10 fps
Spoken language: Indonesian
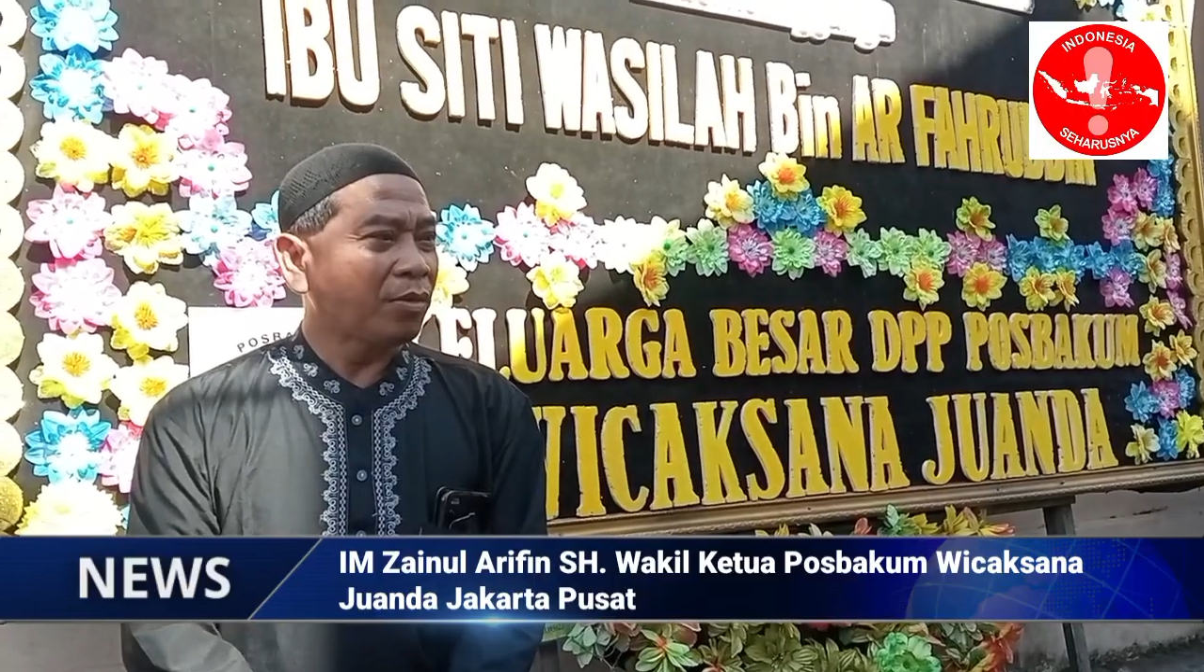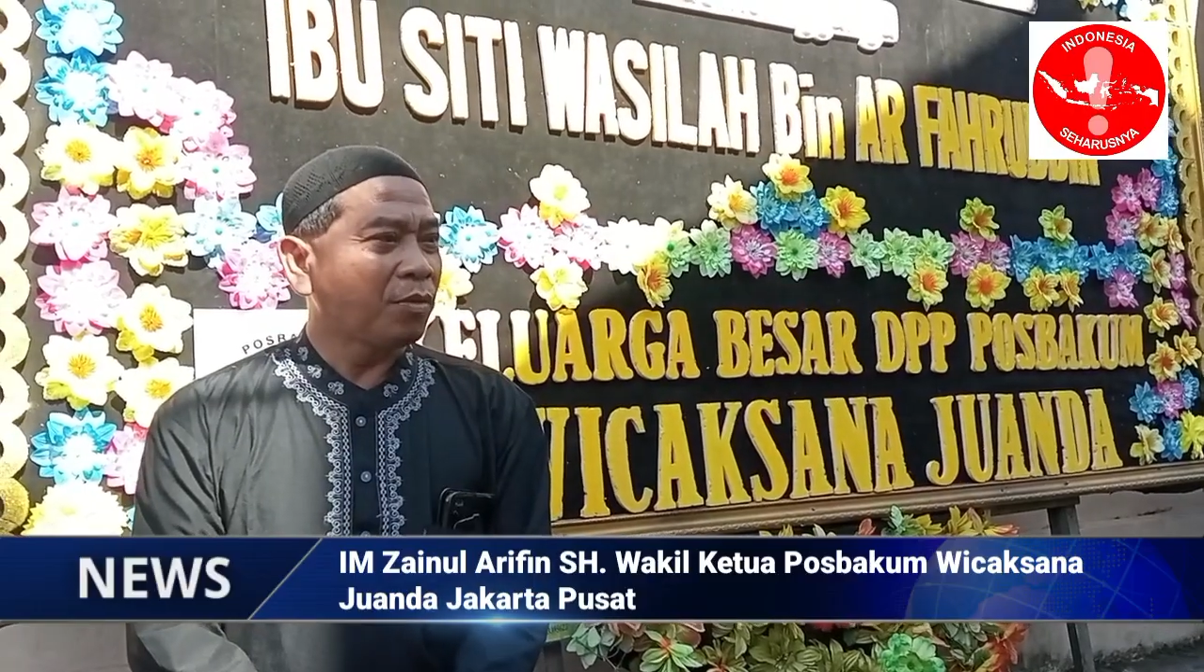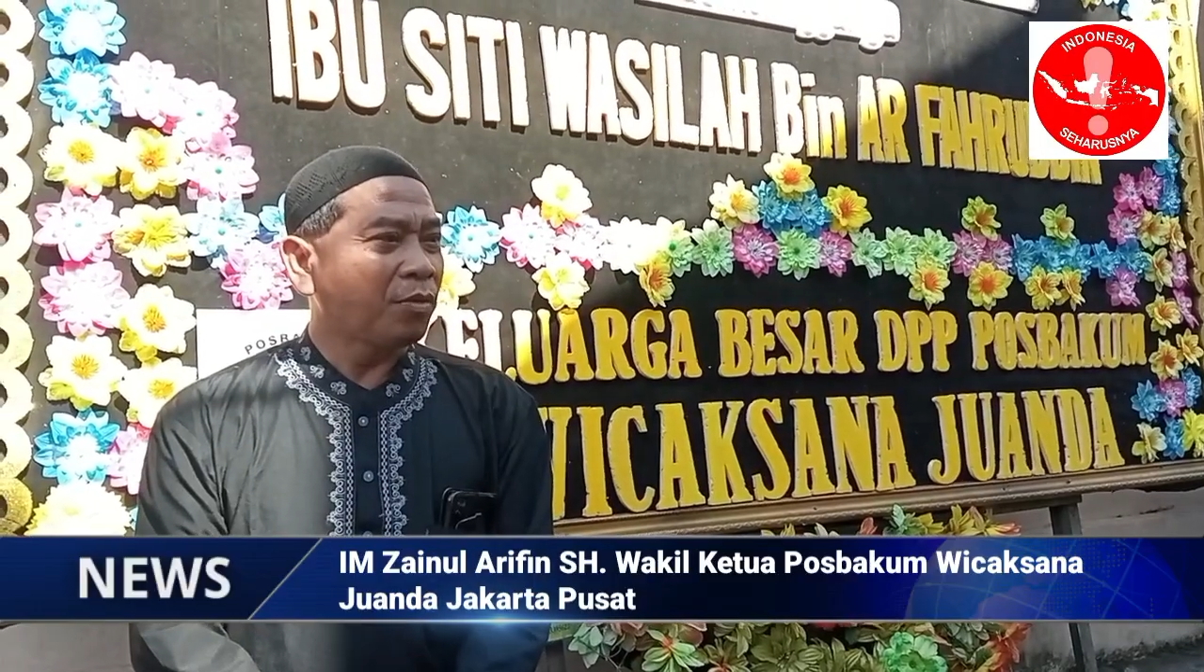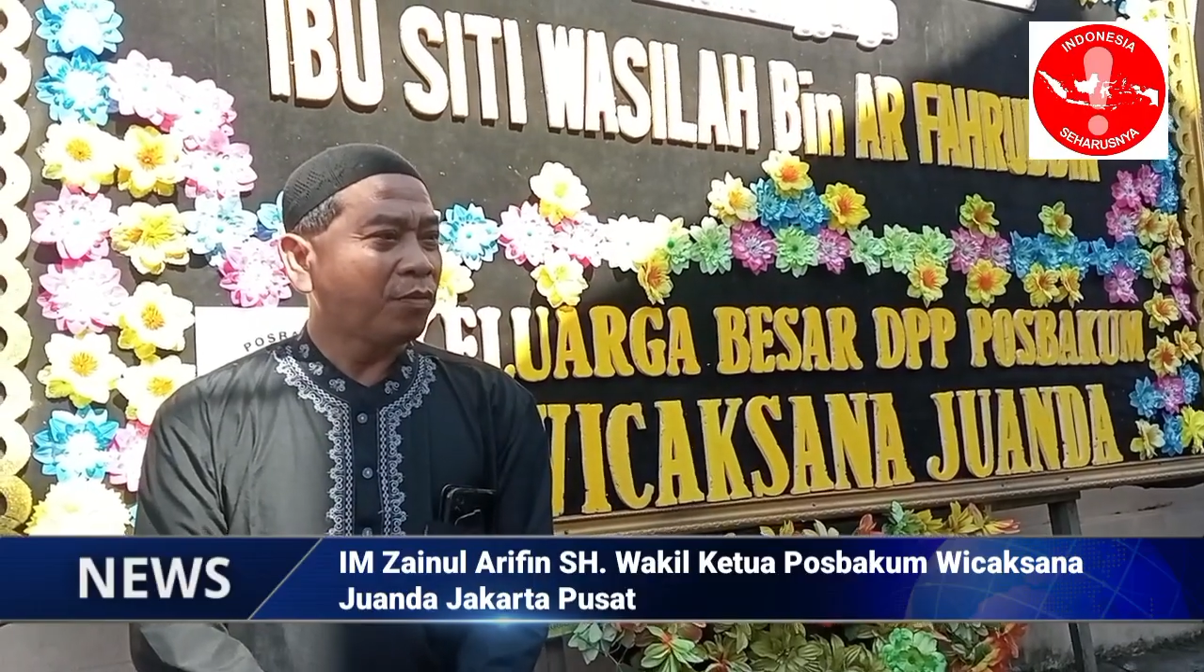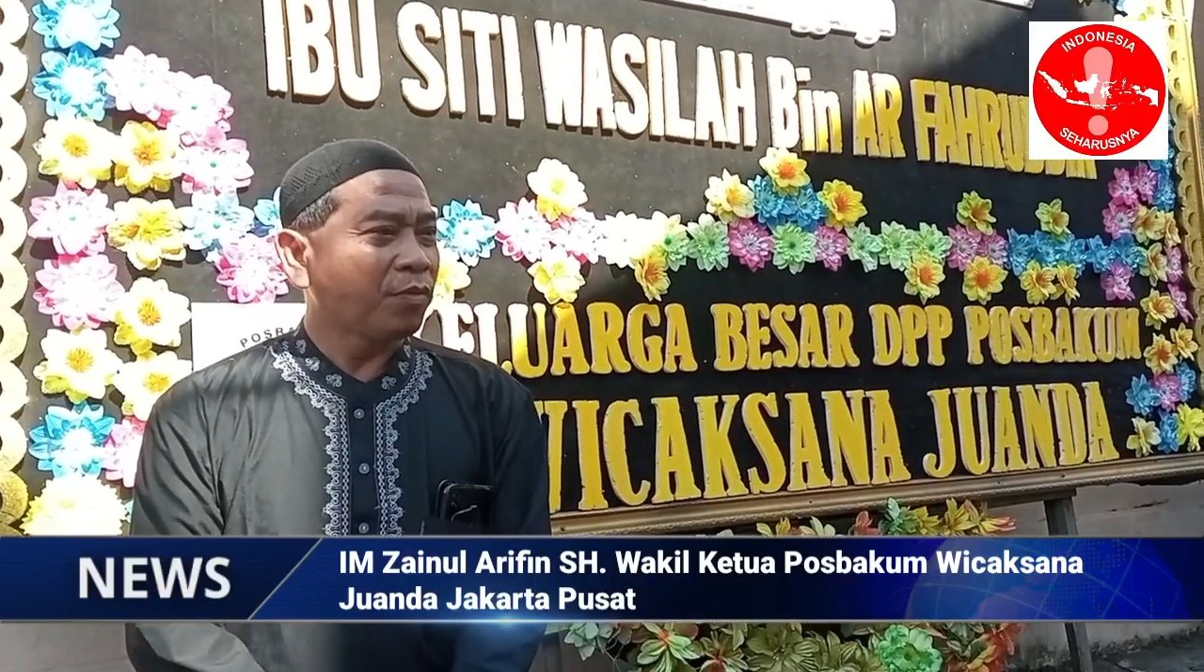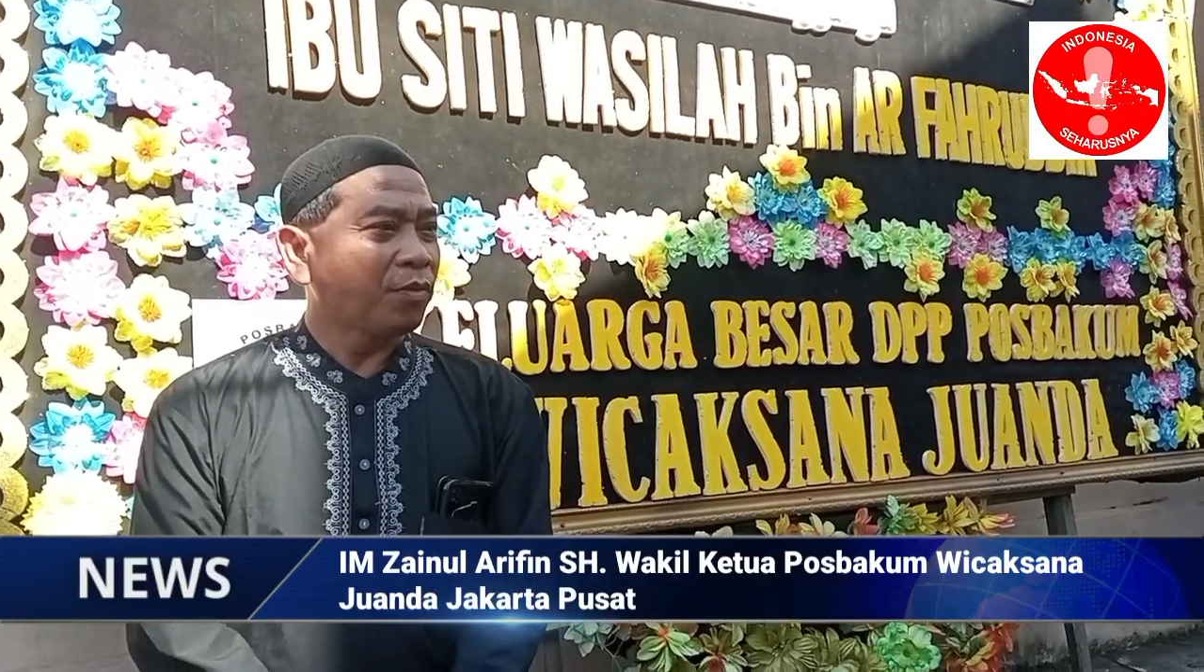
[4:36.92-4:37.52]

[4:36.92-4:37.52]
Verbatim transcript: RU eh,